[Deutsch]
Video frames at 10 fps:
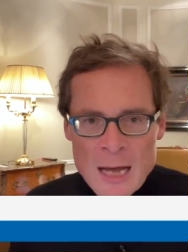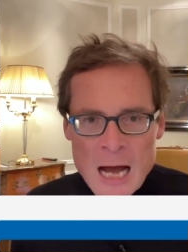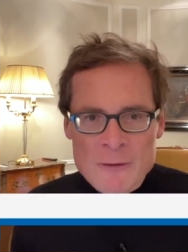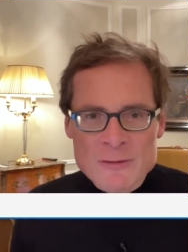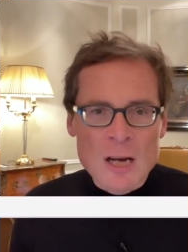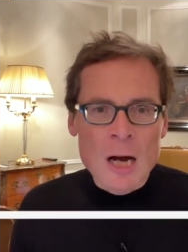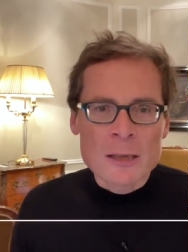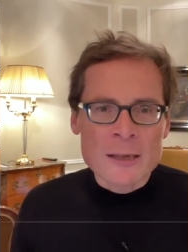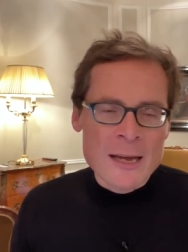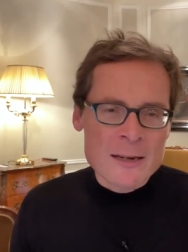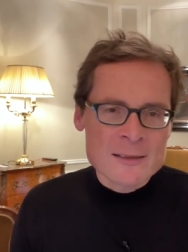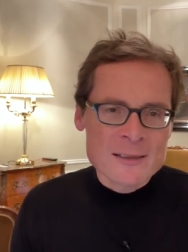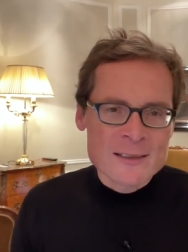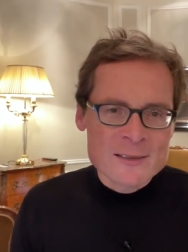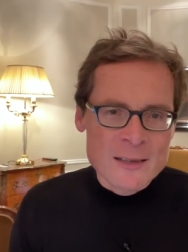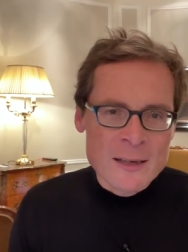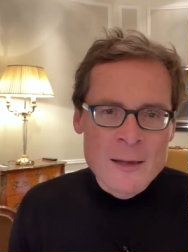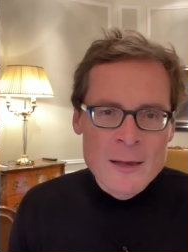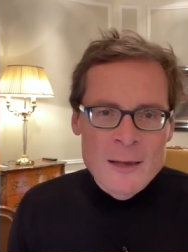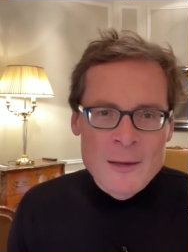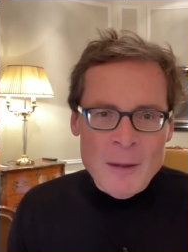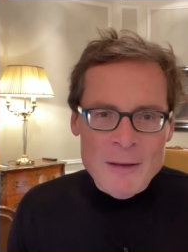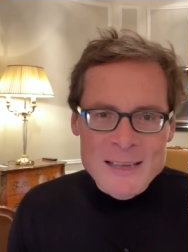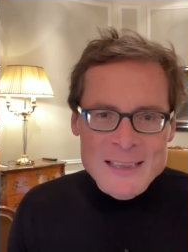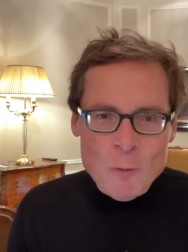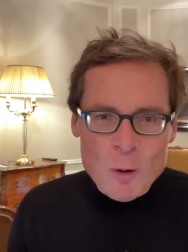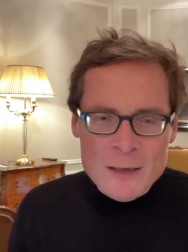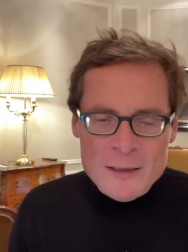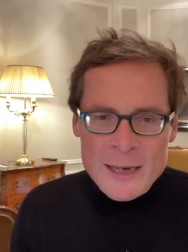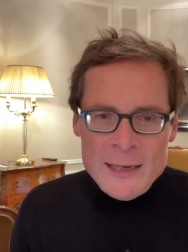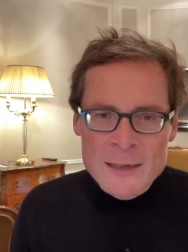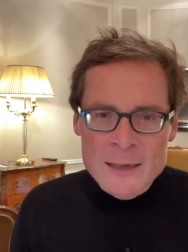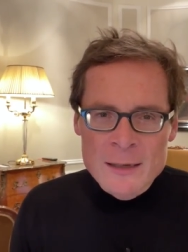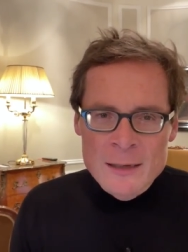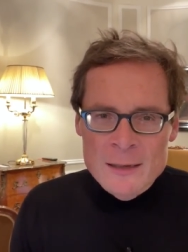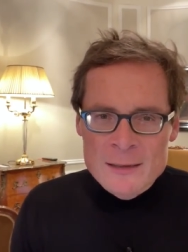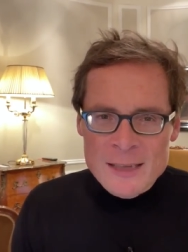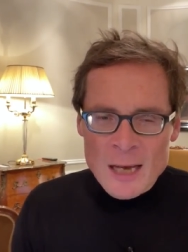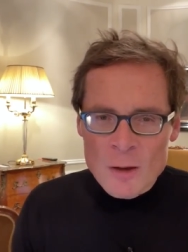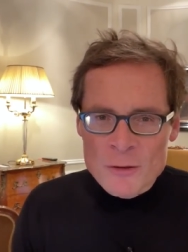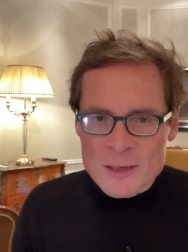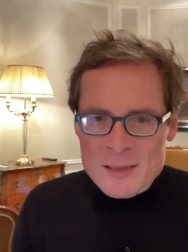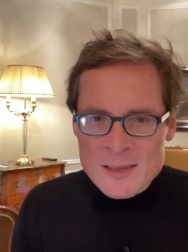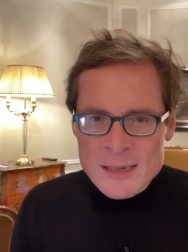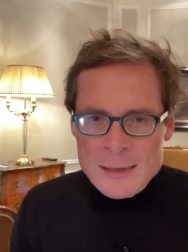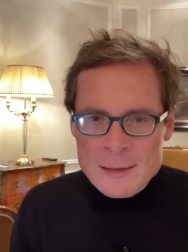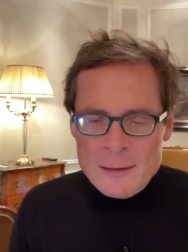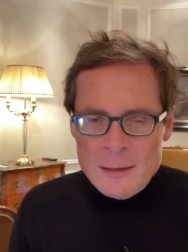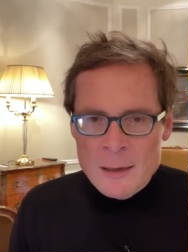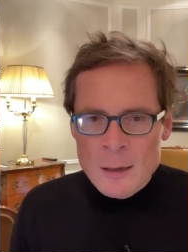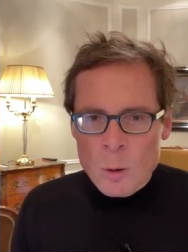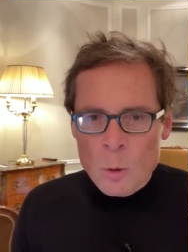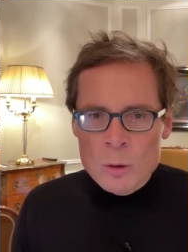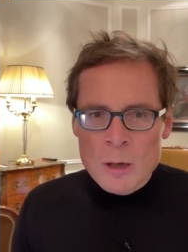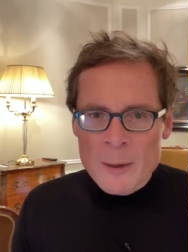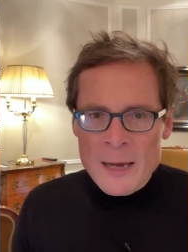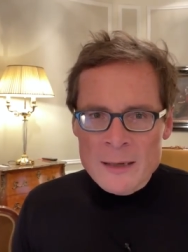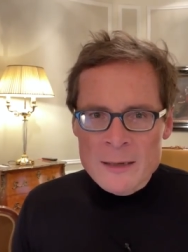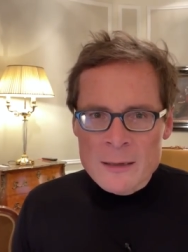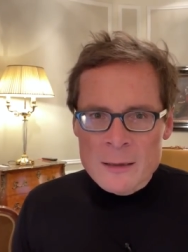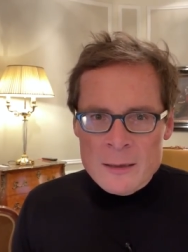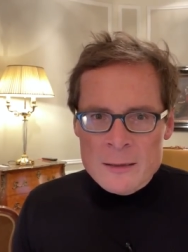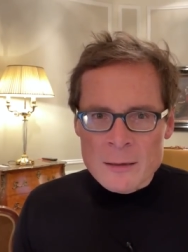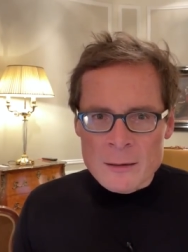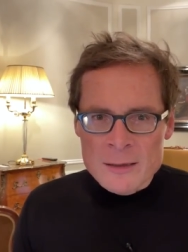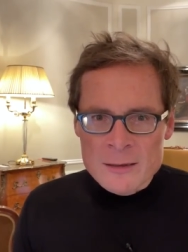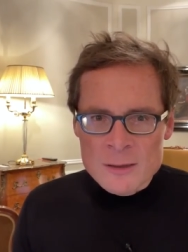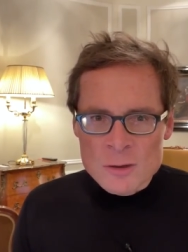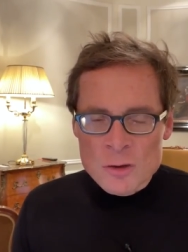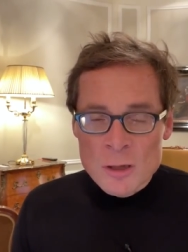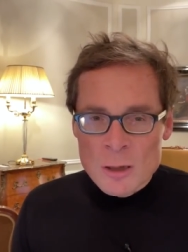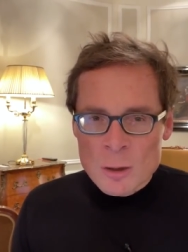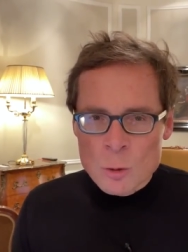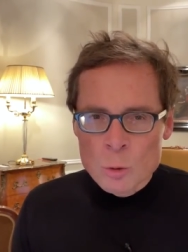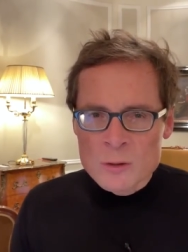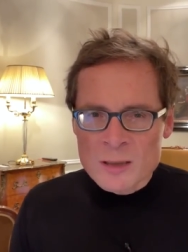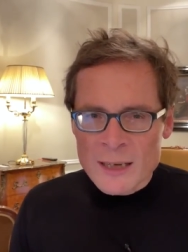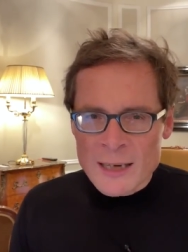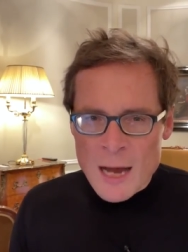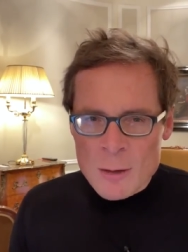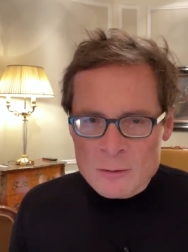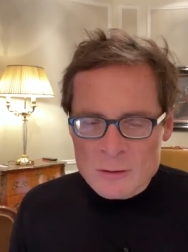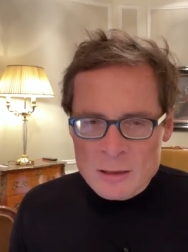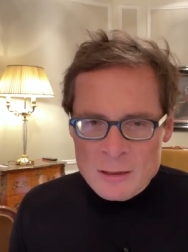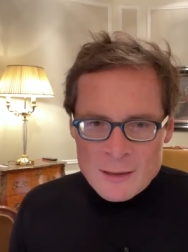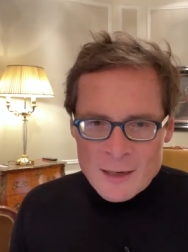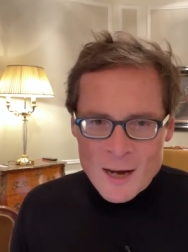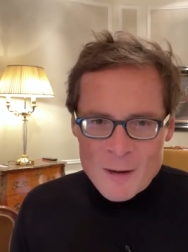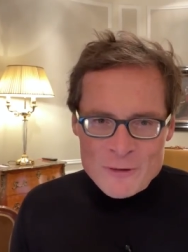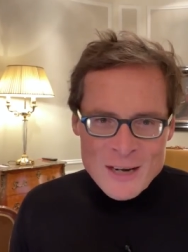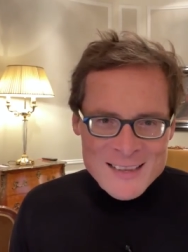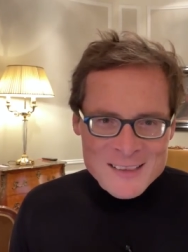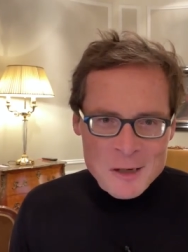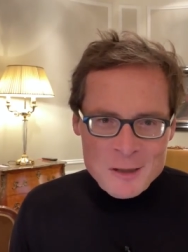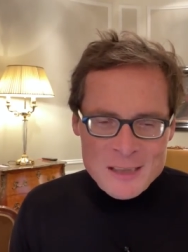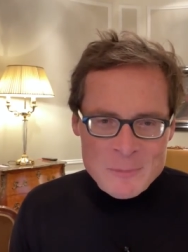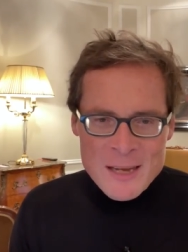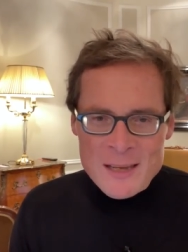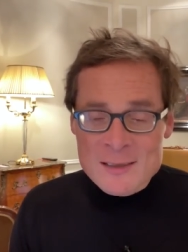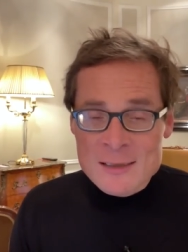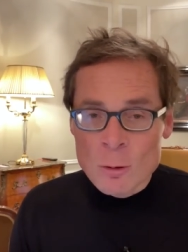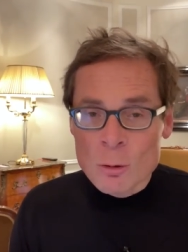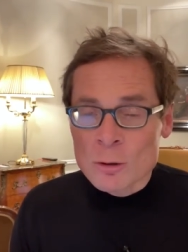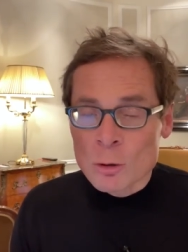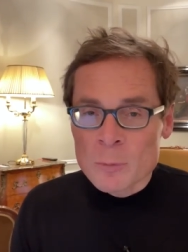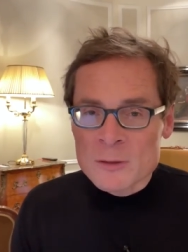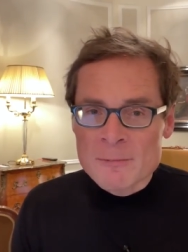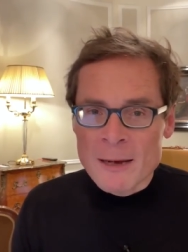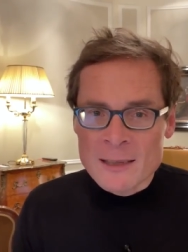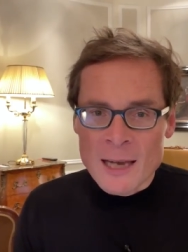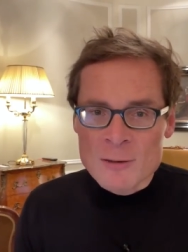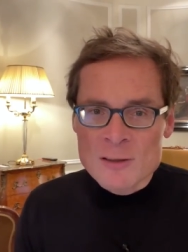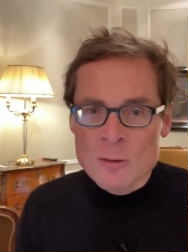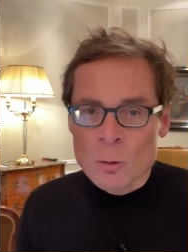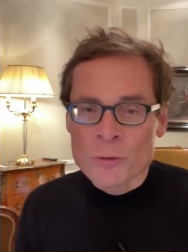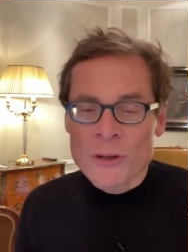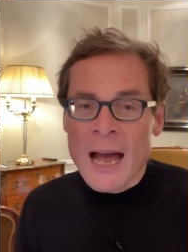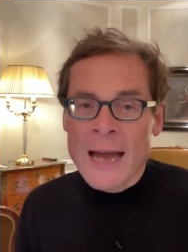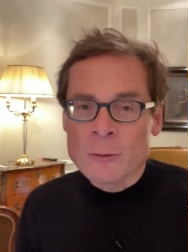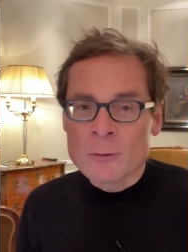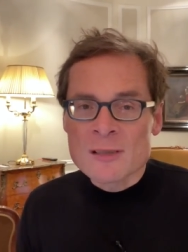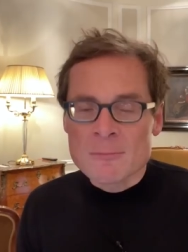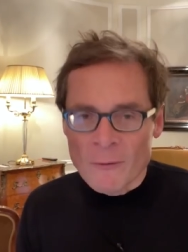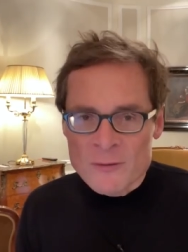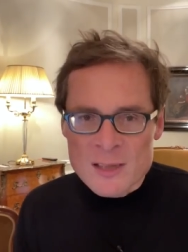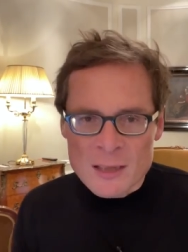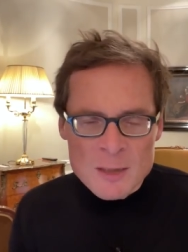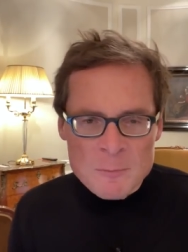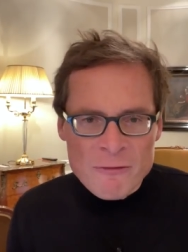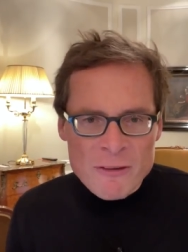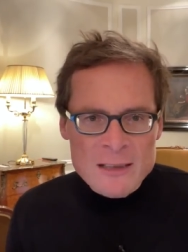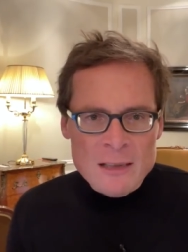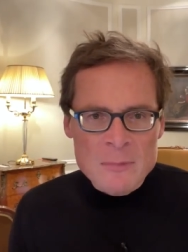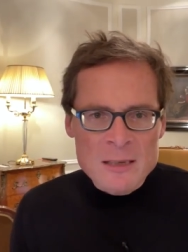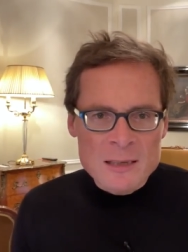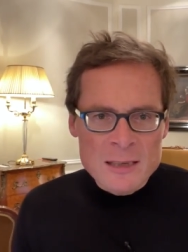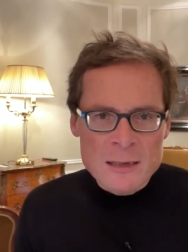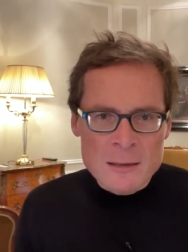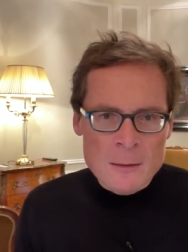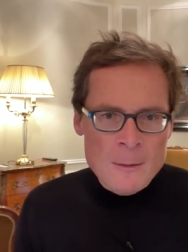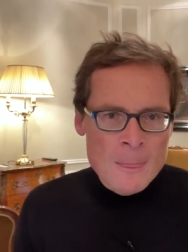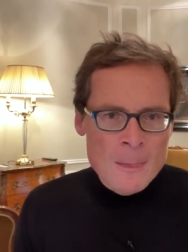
aufs allerherzlichste bei Weltwoche Daily, die andere Sicht, unabhängig, kritisch, gut gelaunt am Freitag, dem 1. Oktober 2021. Ich befinde mich hier